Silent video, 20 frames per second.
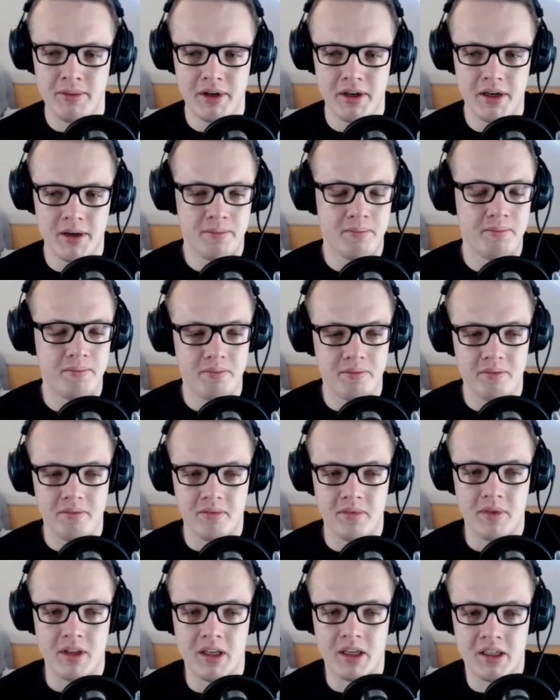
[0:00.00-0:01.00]
Aber
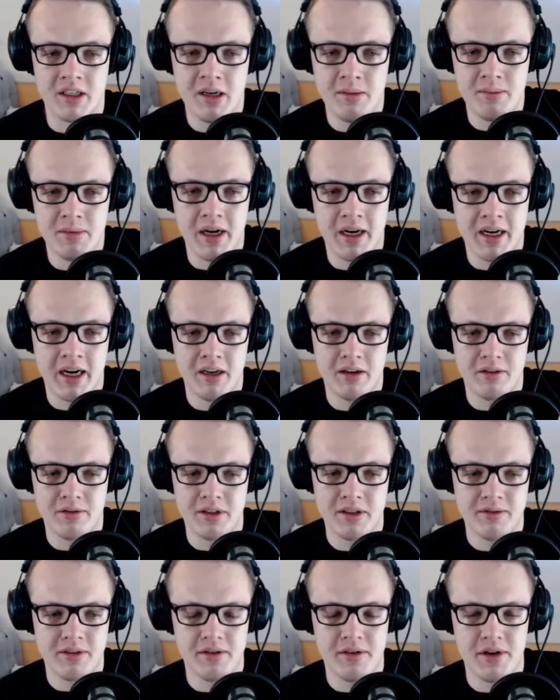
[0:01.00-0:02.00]
ich denke mal, er kann
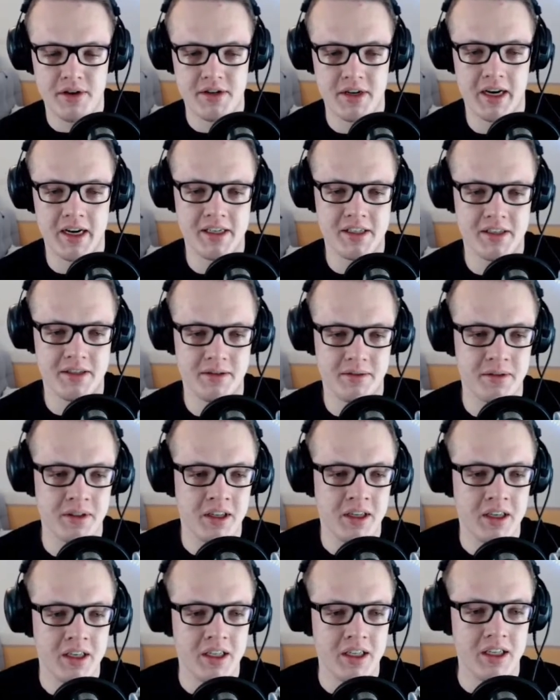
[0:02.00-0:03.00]
auf jeden Fall was reißen,
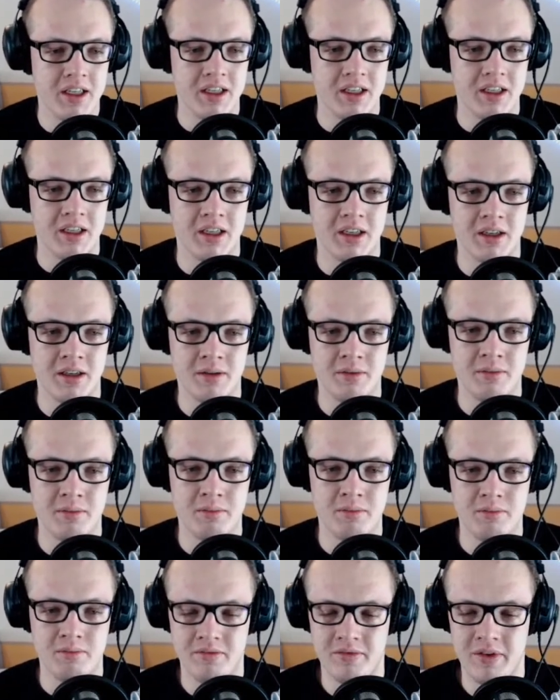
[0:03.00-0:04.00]
äh,
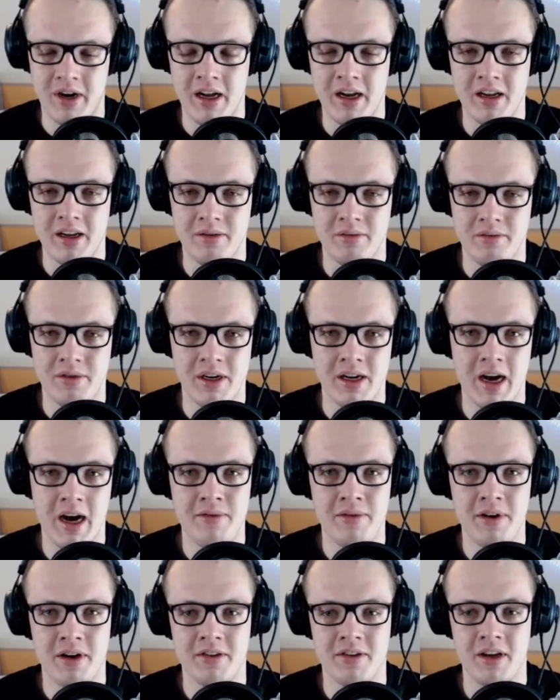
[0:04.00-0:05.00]
weil er, wenn er
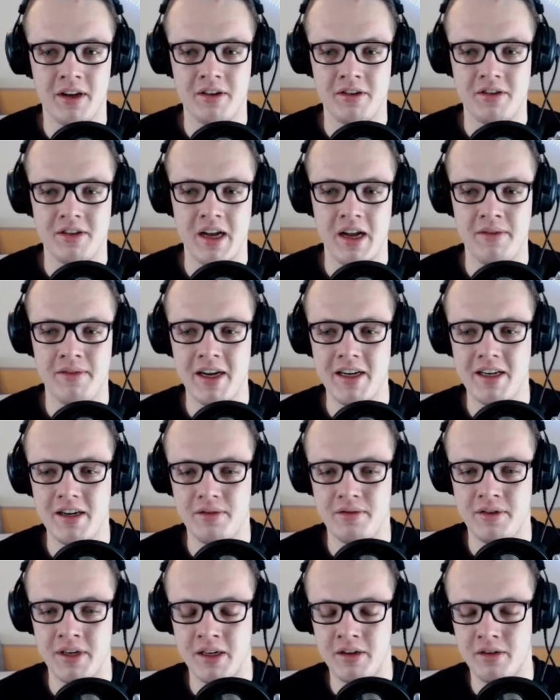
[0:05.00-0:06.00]
einfach seinen Style
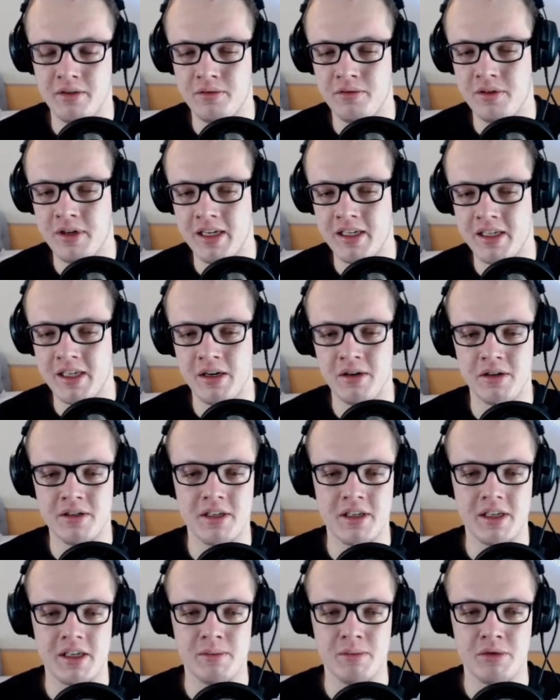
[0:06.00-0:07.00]
weiterfährt und vielleicht die
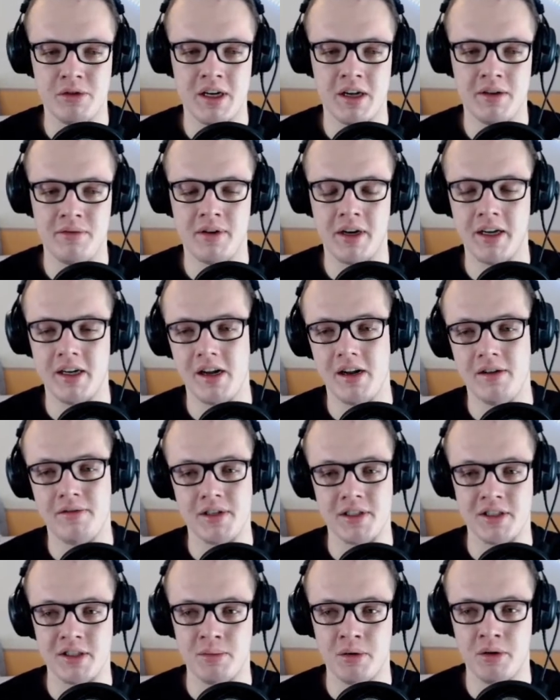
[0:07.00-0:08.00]
Leute, die ihn brutal feiern,
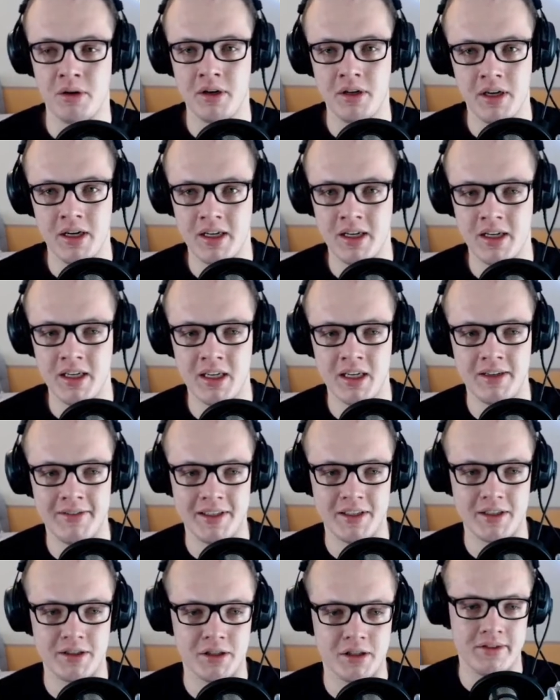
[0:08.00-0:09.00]
einfach supporten, dann kann er ja
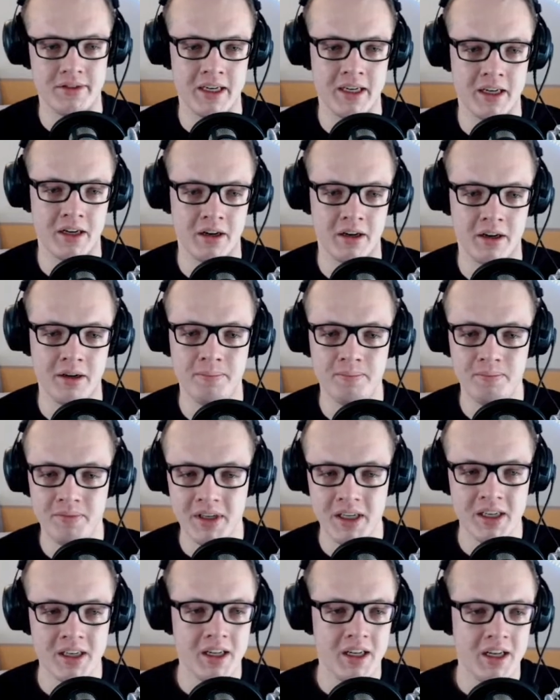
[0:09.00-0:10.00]
draus werden, ne?
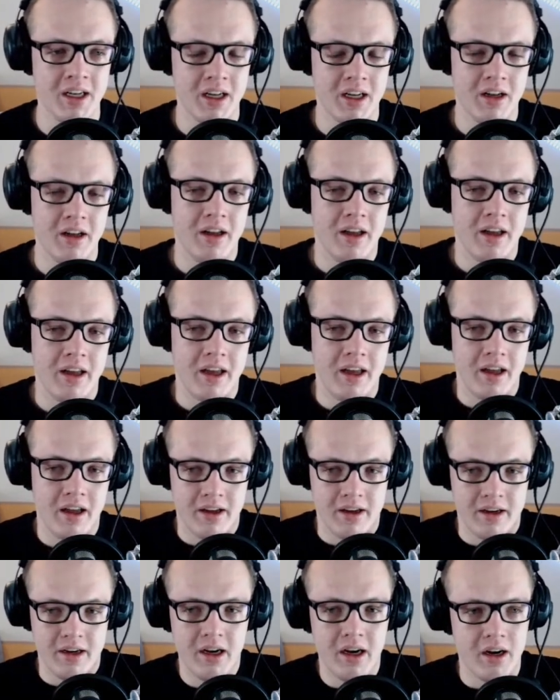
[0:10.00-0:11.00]

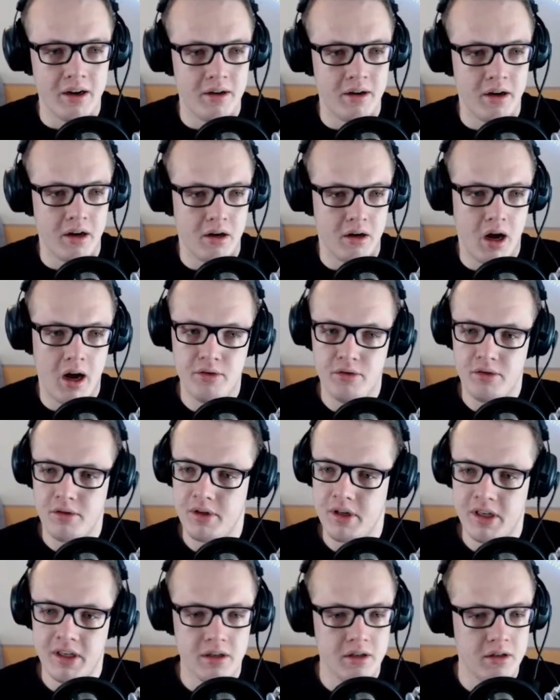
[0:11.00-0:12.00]
Ja,
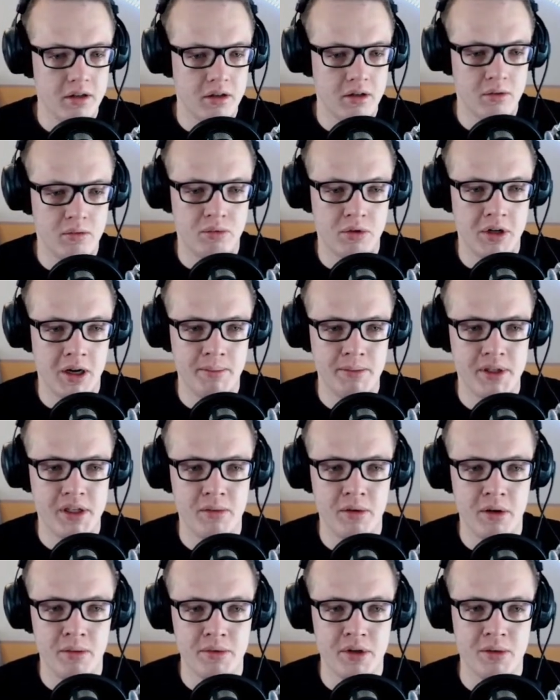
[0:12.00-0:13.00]
also ich äh, kann mich
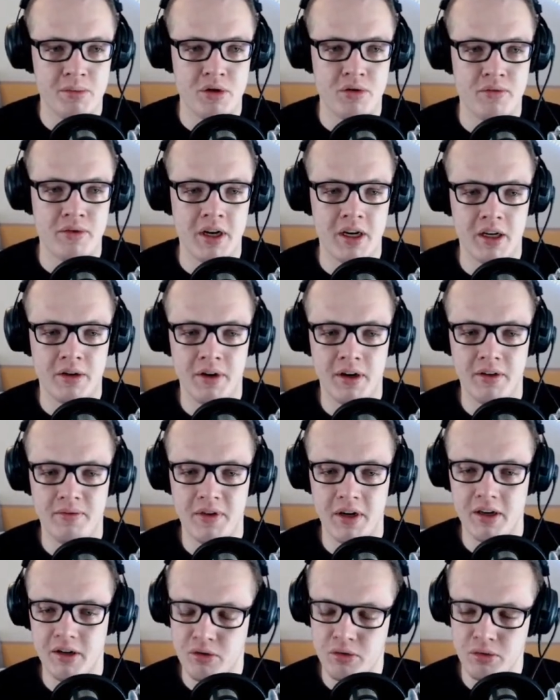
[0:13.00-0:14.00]
da überhaupt nicht beschweren. Ich
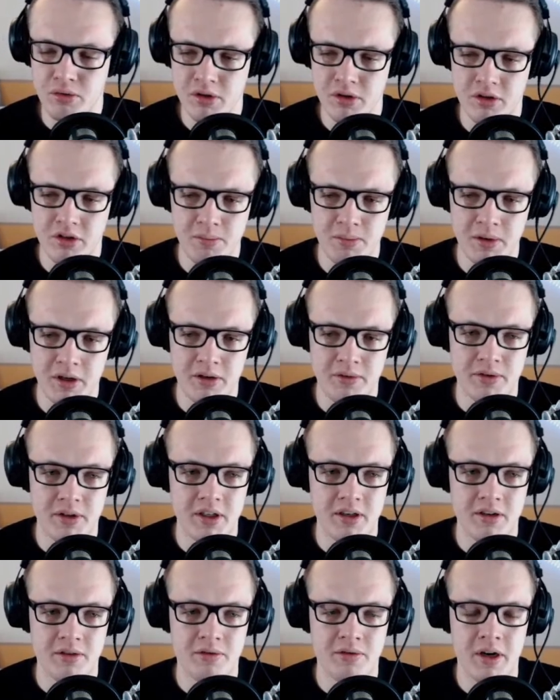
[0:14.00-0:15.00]
fand, war eine coole Gruppe auf
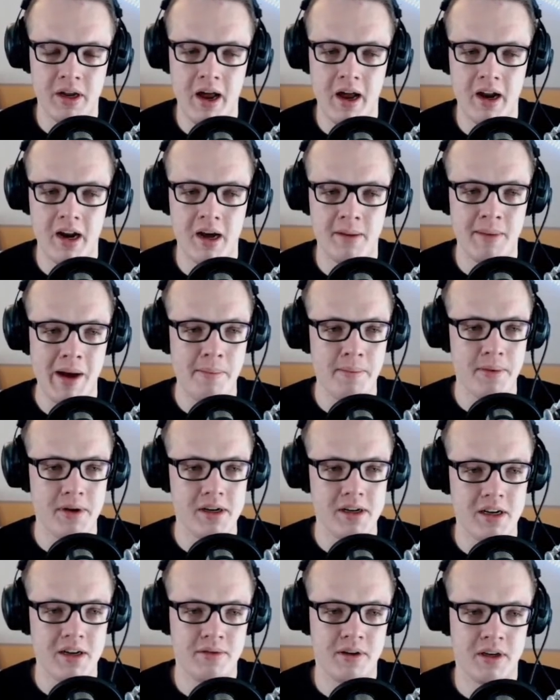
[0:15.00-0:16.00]
jeden Fall. Alle haben
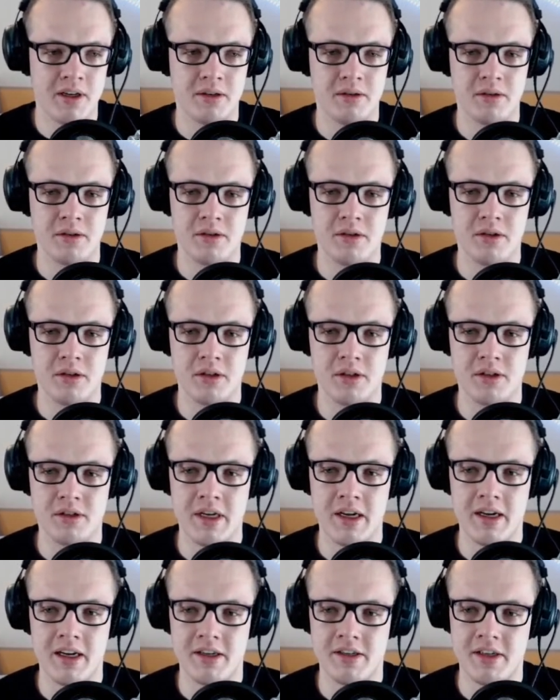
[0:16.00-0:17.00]
abgeliefert und äh,
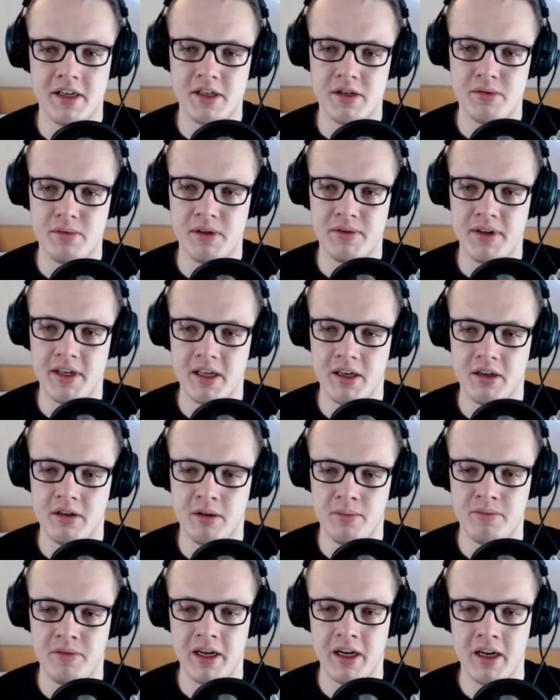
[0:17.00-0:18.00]
dass Sensory
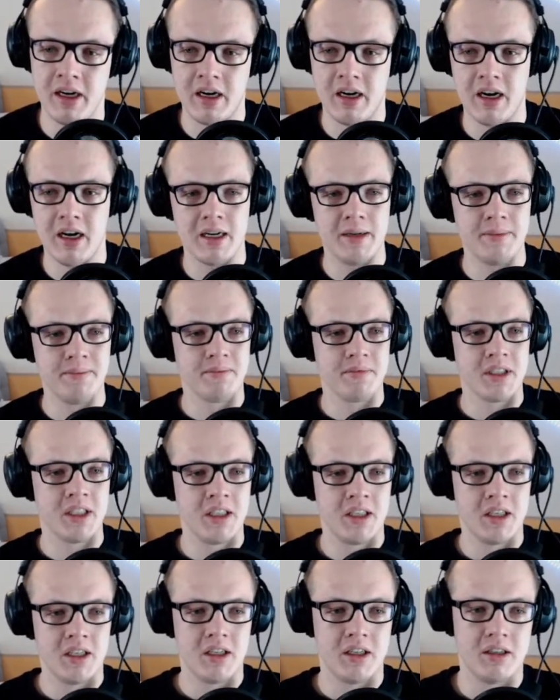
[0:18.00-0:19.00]
weiterkommt, war ja klar.
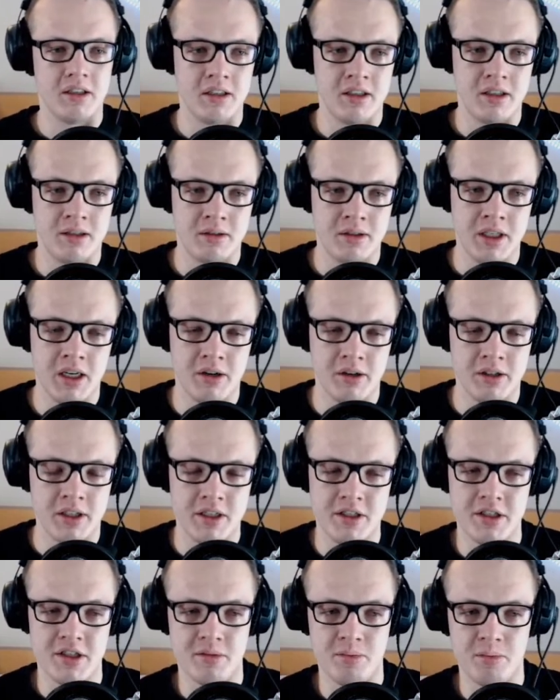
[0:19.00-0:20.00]
Äh, ja, und
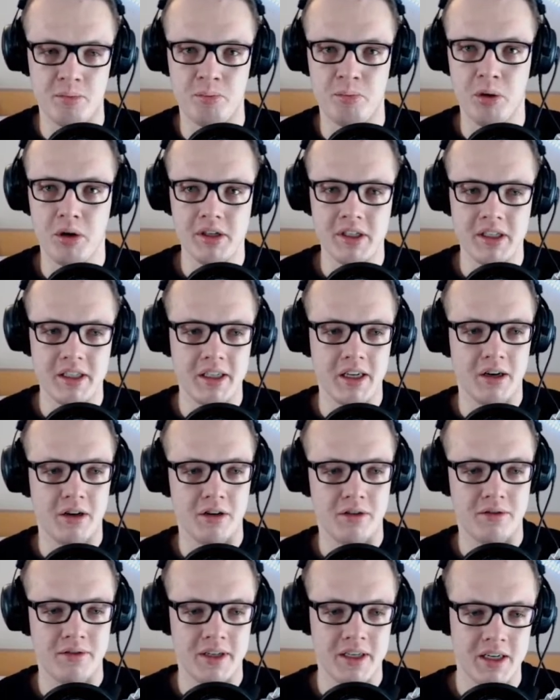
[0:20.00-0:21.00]
jetzt ist Bonnie
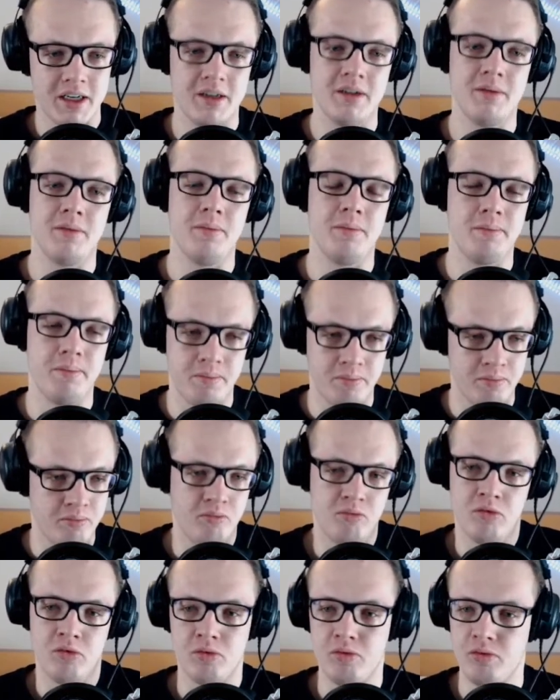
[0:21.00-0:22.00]
auch weiter
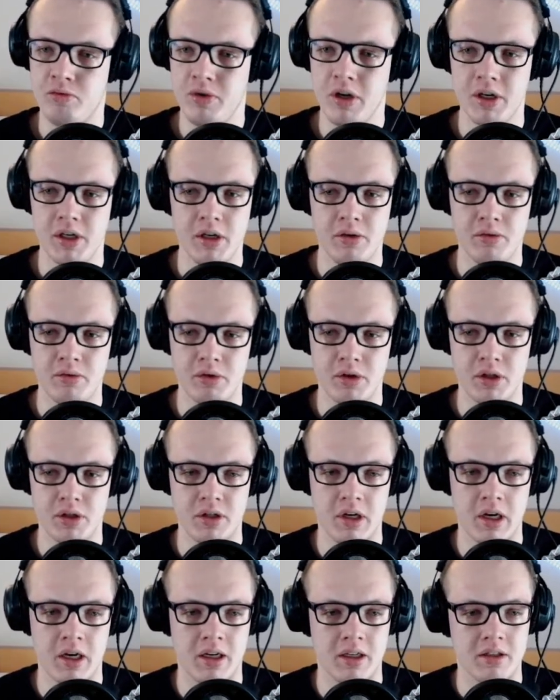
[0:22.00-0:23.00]
verdient, würde
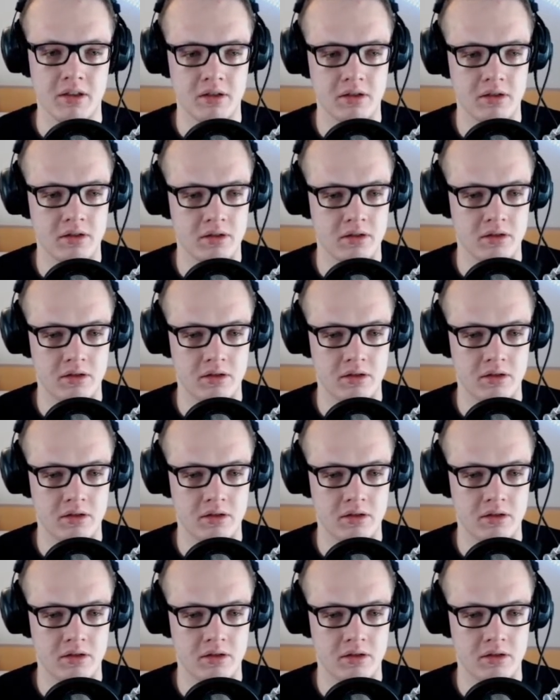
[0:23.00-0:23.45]
ich sagen.